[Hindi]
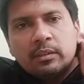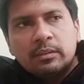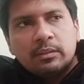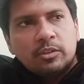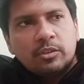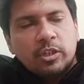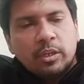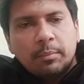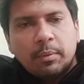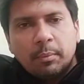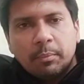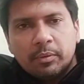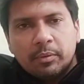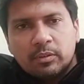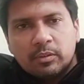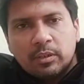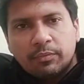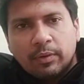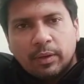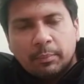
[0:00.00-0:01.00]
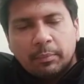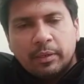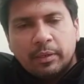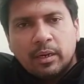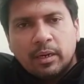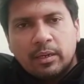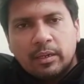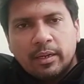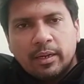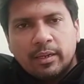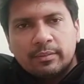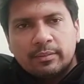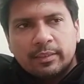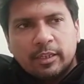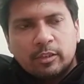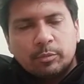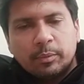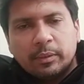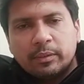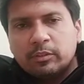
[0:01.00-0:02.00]
छः मेंबर्स की फैमिली का टी का
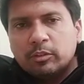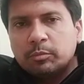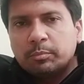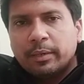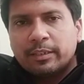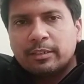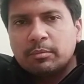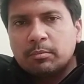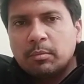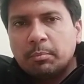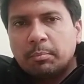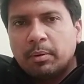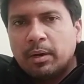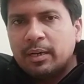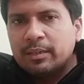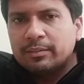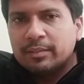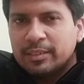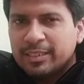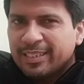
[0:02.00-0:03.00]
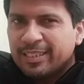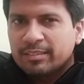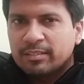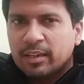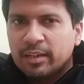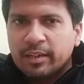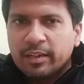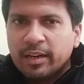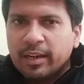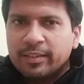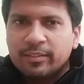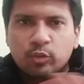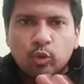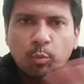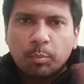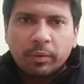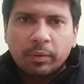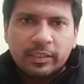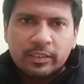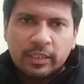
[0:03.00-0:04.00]
एक्सपेंसिस मैक्सिमम पाँच से छः हज़ार ले रहा है इससे
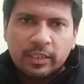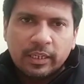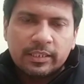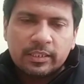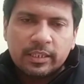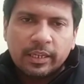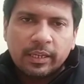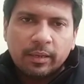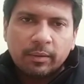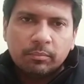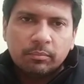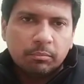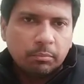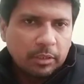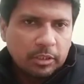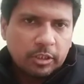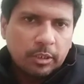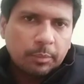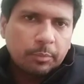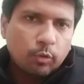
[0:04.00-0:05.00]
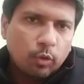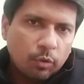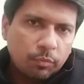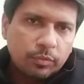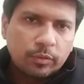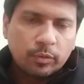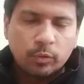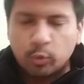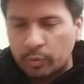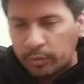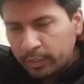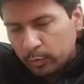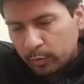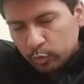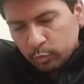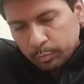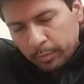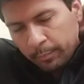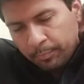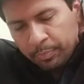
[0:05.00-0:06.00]
ऊपर नहीं जाने चाहिए बच्चे भी ऑब्वियसली होते हैं ना
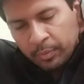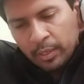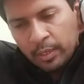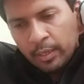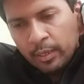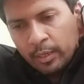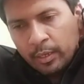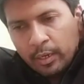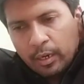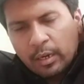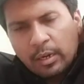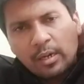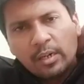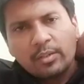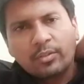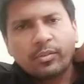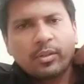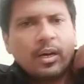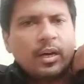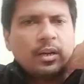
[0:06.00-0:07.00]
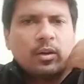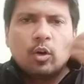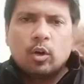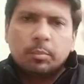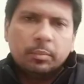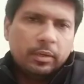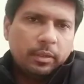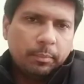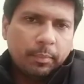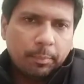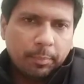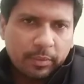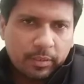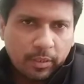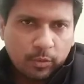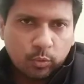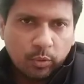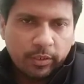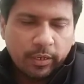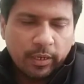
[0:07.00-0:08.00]
उसमें अडल्ट का नॉर्मली मैं
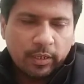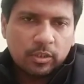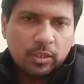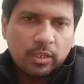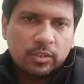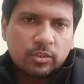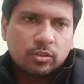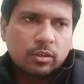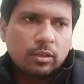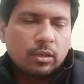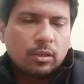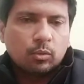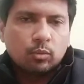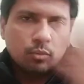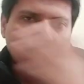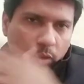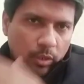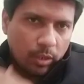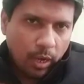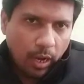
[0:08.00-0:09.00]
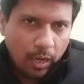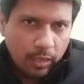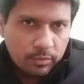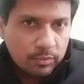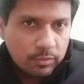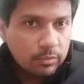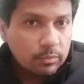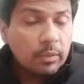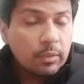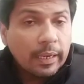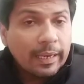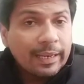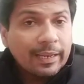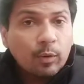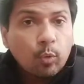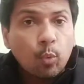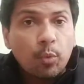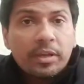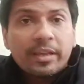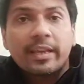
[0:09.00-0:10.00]
पंद्रह सौ लीरा चार्ज कर रहा हूँ
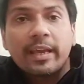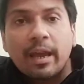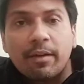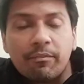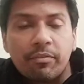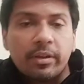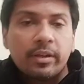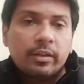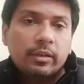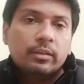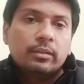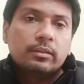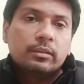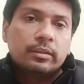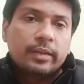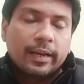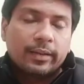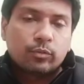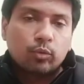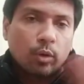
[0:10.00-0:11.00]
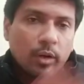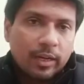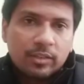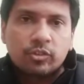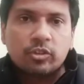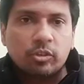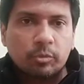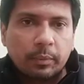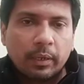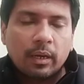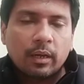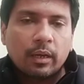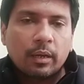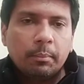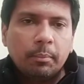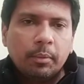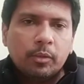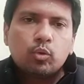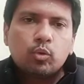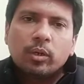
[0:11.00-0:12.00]
इंक्लूडिंग एवरी टैक्स और हर चीज़ मिला के
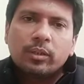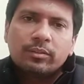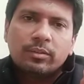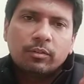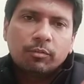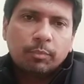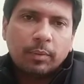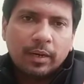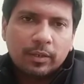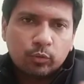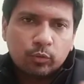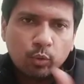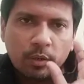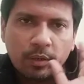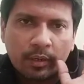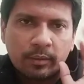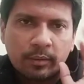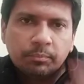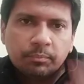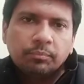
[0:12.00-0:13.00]
बच्चों का सिर्फ पाँच सौ लीरा